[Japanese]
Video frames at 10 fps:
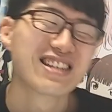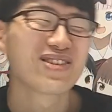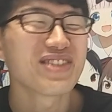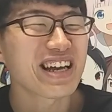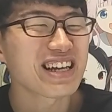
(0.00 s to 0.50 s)

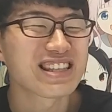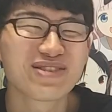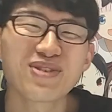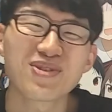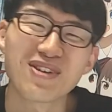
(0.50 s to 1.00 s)
そんだけ
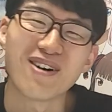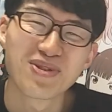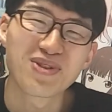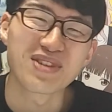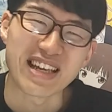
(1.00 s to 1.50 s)
強いとこは
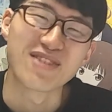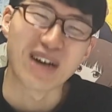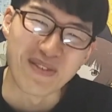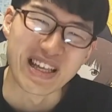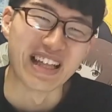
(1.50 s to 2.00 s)
ほっといていいの
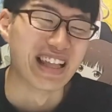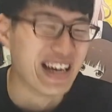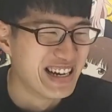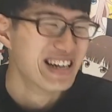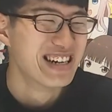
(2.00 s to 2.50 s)
かみたいな
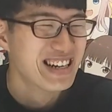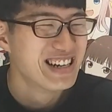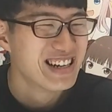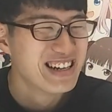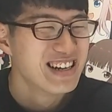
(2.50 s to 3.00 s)

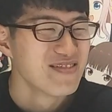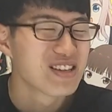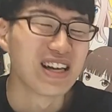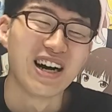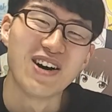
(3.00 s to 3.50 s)
ねって
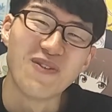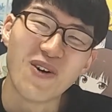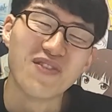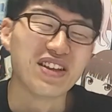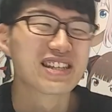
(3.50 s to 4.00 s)
いうのは
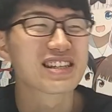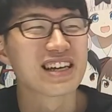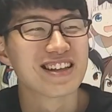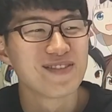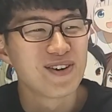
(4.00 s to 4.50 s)
思うんですけ
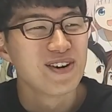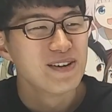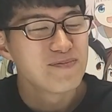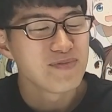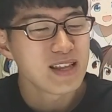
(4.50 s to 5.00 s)
れども
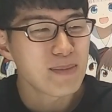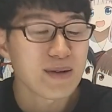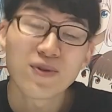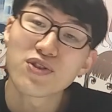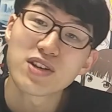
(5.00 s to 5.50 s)
でま
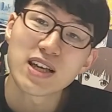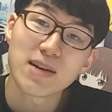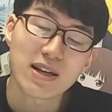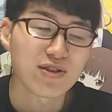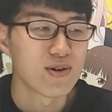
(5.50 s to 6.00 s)
あ本当に
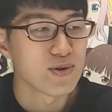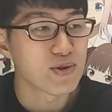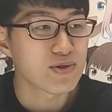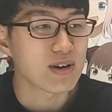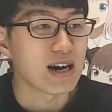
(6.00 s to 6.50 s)
まあその
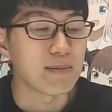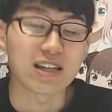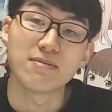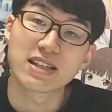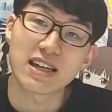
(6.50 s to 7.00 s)
弟がまあ
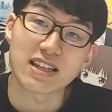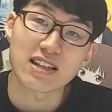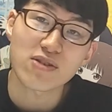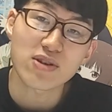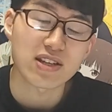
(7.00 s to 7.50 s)
秘密警察
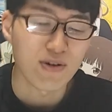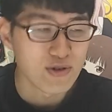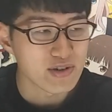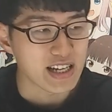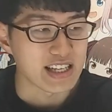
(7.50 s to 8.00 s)
だってことはお
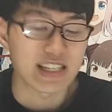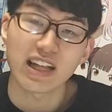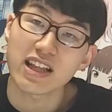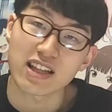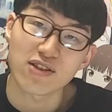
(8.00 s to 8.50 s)
よろさんが知ら
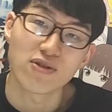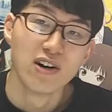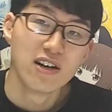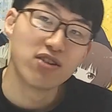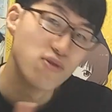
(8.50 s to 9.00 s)
ないんだっていうのを
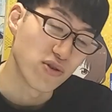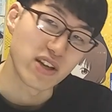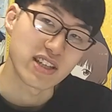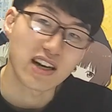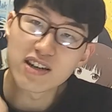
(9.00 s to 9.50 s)
ロイド
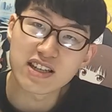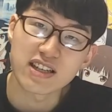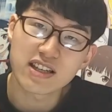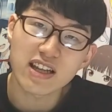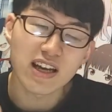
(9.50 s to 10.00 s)
たちは確
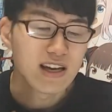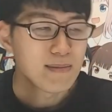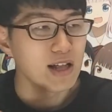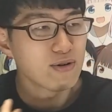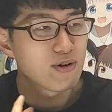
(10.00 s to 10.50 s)
信して
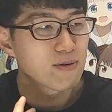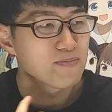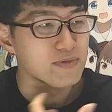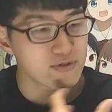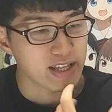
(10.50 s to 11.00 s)
あの
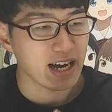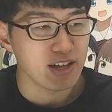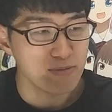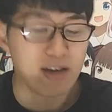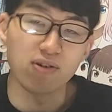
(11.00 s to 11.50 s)
疑い
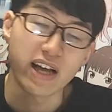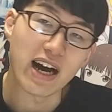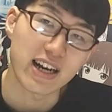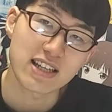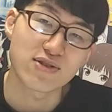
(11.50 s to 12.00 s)
の目をね
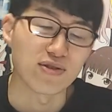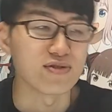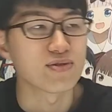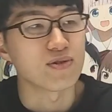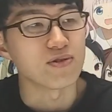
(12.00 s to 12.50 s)
晴らすという
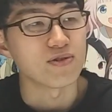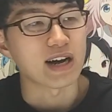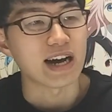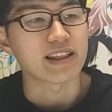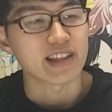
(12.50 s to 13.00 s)
ところ
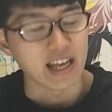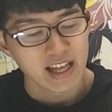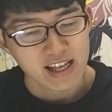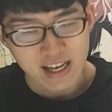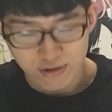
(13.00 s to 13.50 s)
があって
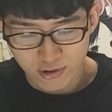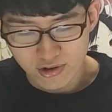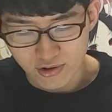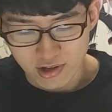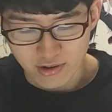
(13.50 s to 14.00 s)
最後盗
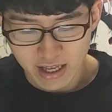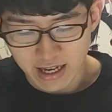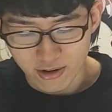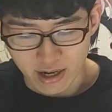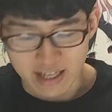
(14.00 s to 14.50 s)
聴器をね
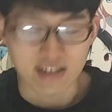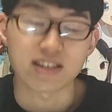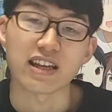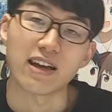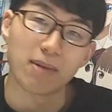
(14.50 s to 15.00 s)
あの外し
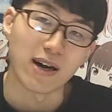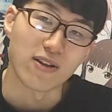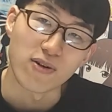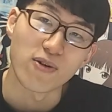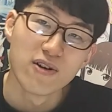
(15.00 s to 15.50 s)
てまああ
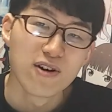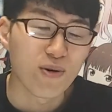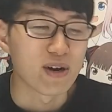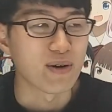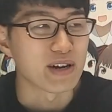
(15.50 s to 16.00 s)
の
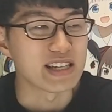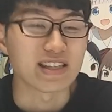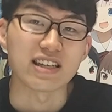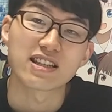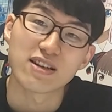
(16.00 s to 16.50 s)
粉々にし
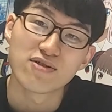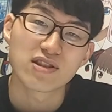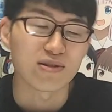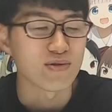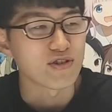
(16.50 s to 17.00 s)
て捨てるっ
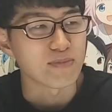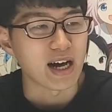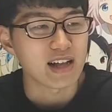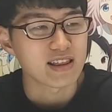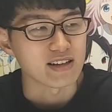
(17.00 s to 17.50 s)
ていうところ
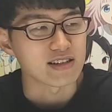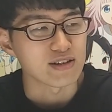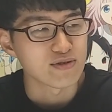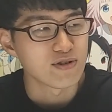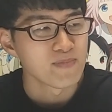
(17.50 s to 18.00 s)
もあったんですけ
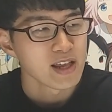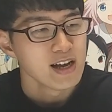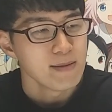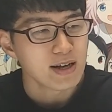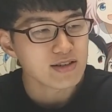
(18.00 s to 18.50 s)
ど、
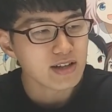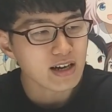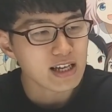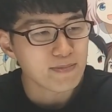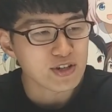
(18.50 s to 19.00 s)
まあ、その
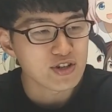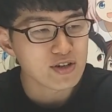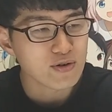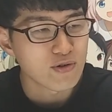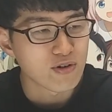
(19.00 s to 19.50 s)
中でやっぱ主
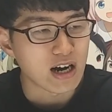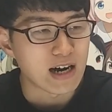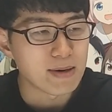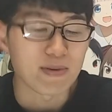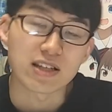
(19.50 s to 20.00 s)
人公
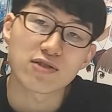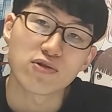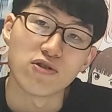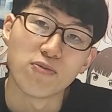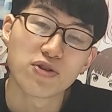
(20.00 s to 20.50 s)
がやっぱす
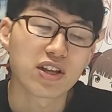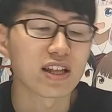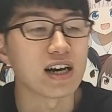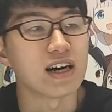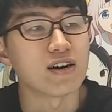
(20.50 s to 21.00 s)
ごい思って
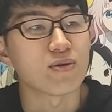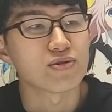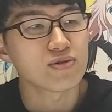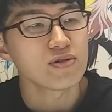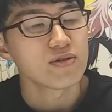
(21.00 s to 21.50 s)
たこ
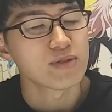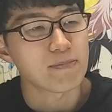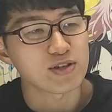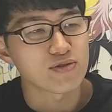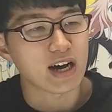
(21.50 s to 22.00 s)
とやっ
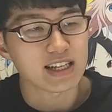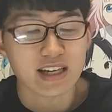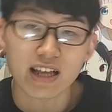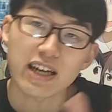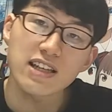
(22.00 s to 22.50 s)
ぱその飾
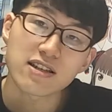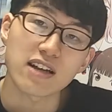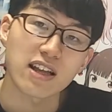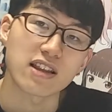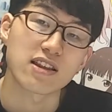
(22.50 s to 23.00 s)
らない
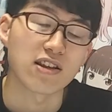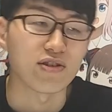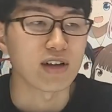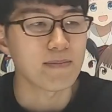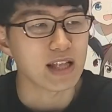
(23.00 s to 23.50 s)
姿ってい
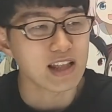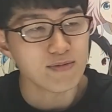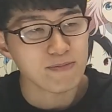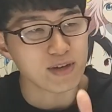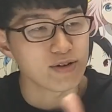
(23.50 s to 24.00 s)
うなん何でも
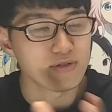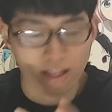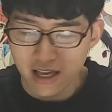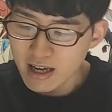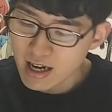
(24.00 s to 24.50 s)
やっぱいろんな
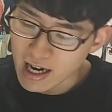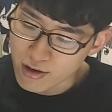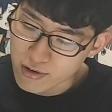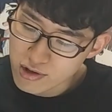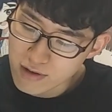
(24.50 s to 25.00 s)
ねあ
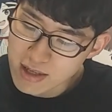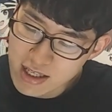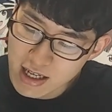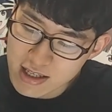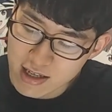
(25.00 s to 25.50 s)
の人に見せ
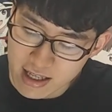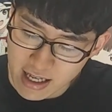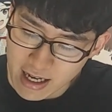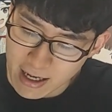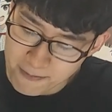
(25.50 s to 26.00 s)
ない
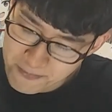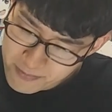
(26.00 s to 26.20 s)
姿